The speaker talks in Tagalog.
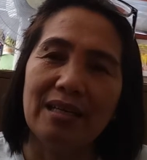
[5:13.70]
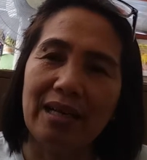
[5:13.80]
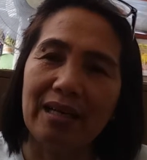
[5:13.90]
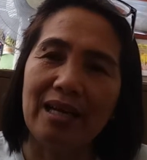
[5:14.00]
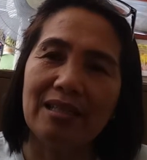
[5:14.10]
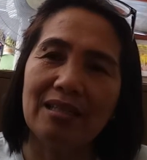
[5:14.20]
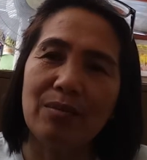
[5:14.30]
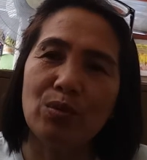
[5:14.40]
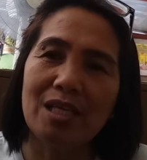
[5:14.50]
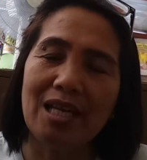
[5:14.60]
na kahit
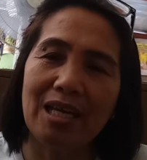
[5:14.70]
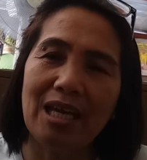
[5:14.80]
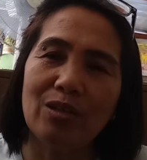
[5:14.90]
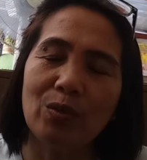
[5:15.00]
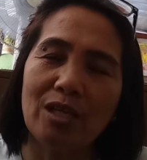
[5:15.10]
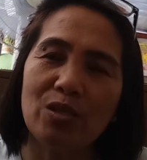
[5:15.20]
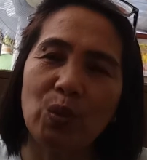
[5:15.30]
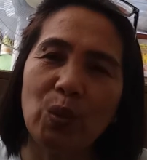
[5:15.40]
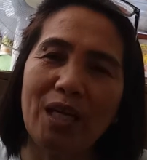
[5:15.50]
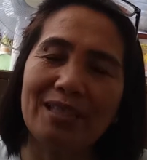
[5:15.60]
hindi mo siningil nung
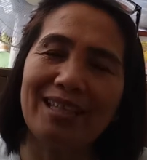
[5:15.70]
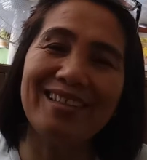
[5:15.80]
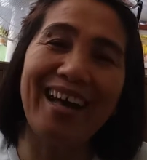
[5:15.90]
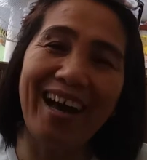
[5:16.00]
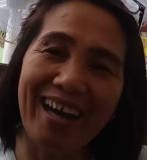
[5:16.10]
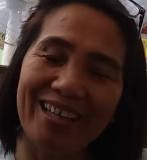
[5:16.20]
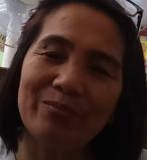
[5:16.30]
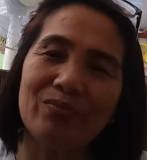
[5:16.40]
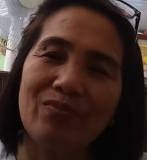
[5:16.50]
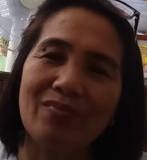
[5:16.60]
nasunog ang tindahan
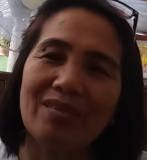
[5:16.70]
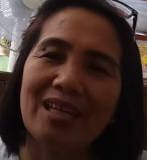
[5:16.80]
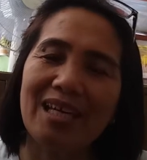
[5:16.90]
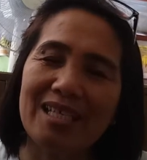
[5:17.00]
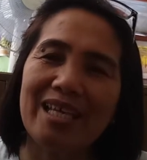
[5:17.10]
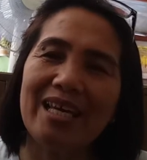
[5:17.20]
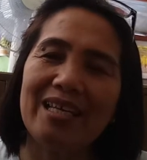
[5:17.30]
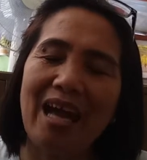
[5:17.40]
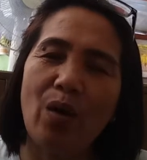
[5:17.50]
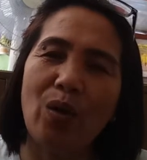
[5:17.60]
kasi
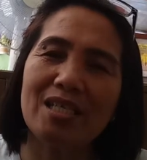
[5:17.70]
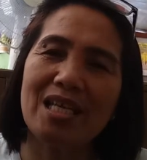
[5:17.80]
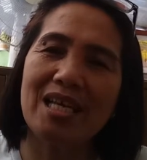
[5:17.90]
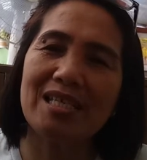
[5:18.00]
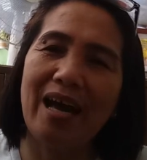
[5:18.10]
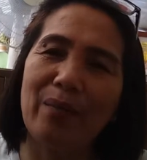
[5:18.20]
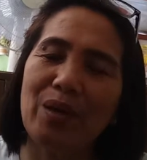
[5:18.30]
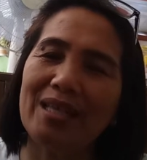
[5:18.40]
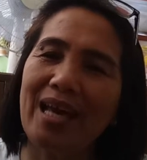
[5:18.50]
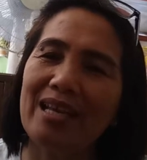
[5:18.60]
nawa sila sa
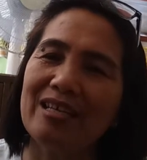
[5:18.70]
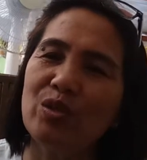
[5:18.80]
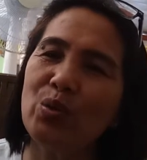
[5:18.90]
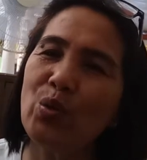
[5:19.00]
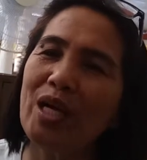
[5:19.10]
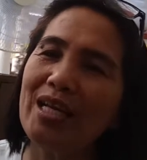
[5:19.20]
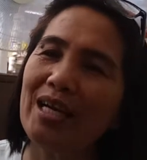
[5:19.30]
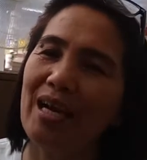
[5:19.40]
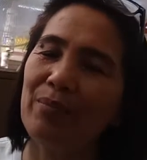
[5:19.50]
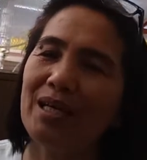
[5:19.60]
amin dahil nasunugan
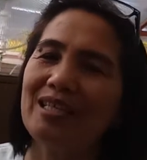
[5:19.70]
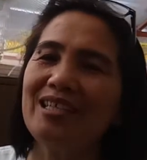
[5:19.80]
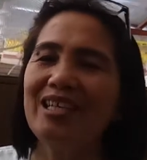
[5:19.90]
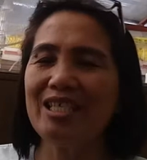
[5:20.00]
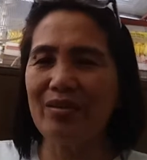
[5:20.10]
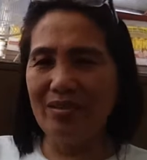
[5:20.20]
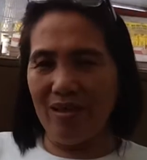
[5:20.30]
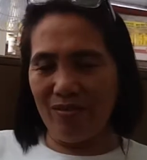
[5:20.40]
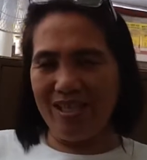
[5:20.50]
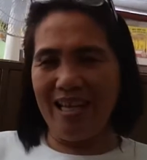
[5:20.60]
na nga bakit hindi sa
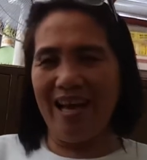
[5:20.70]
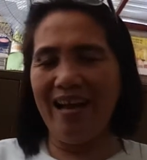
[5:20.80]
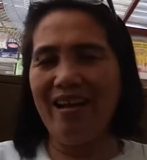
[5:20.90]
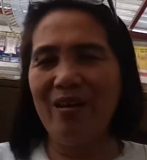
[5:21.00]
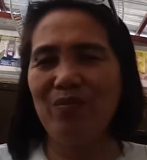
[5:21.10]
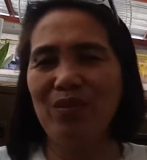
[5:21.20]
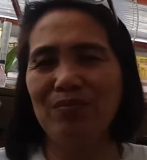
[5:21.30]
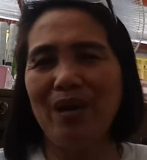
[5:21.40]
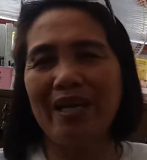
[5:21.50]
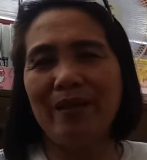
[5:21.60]
daw sila
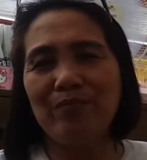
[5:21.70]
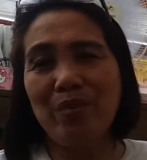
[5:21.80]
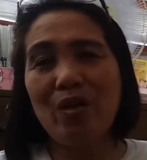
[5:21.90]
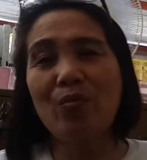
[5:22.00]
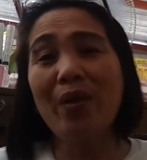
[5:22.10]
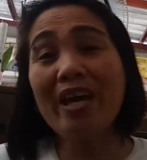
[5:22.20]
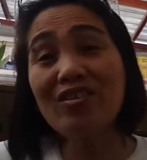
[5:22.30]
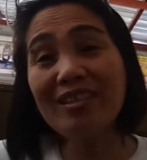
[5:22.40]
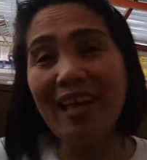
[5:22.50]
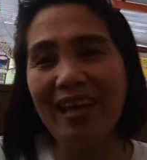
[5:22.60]
magbayad pero
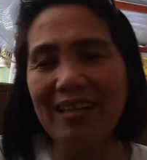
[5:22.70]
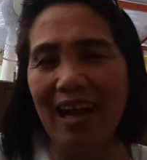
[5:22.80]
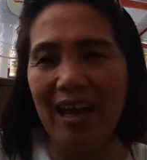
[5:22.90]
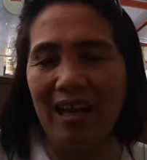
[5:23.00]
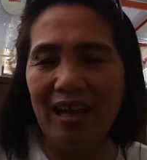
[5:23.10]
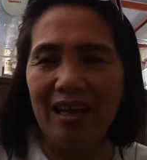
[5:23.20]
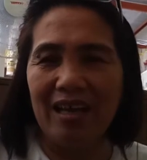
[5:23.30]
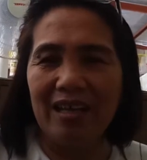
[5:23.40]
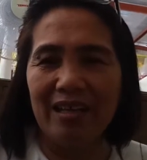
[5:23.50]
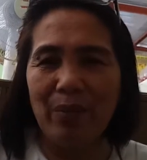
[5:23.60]
meron talaga
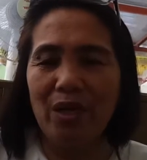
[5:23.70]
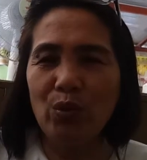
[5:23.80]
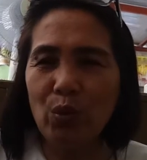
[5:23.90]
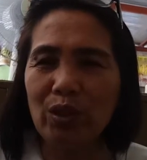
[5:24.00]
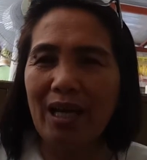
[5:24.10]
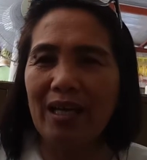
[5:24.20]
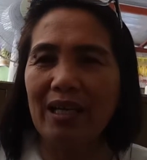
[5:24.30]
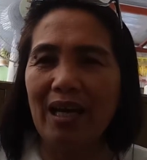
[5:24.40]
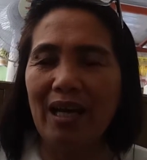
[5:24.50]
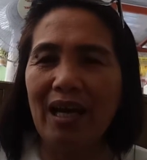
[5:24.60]
na may
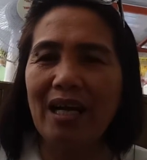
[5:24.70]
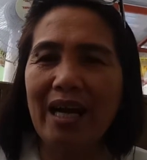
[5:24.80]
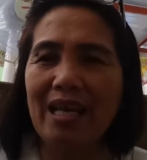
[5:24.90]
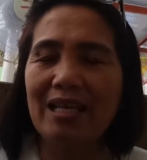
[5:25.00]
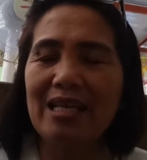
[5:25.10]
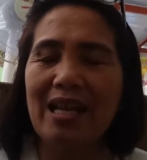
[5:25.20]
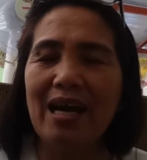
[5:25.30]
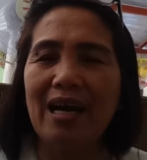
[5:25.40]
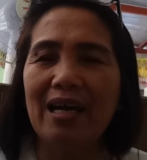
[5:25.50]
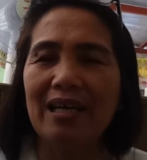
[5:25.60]
utang na akala
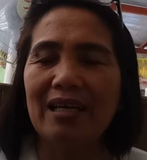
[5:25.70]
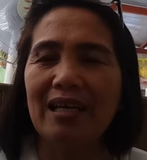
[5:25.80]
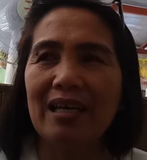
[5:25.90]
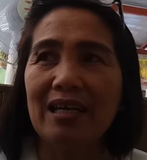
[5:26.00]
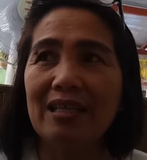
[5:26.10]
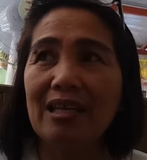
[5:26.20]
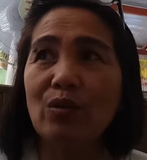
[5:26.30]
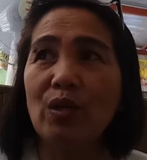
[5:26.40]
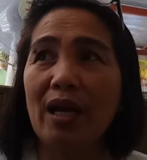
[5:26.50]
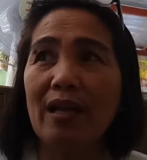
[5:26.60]
nila hindi
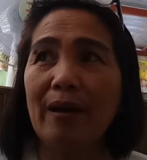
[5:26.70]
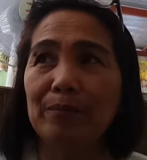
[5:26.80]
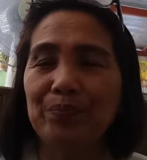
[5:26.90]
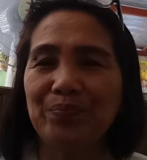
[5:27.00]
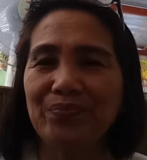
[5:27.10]
ko na alam